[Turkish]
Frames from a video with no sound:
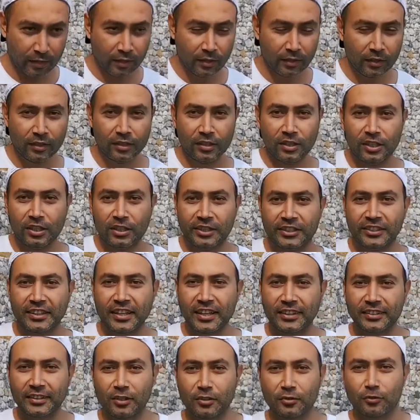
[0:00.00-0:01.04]
E, bir tane
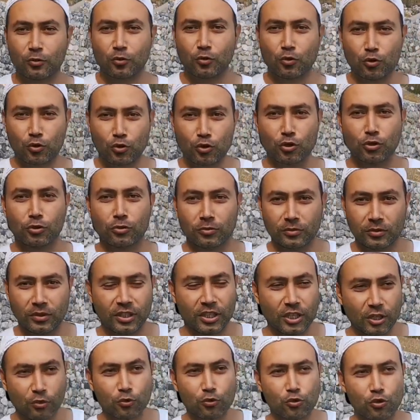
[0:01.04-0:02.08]
kuzu gördük. Kuzu,
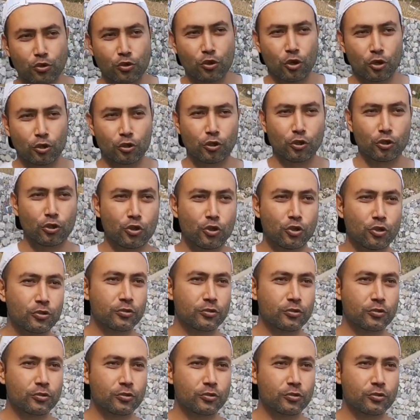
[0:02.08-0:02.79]
iki kuzu gördük.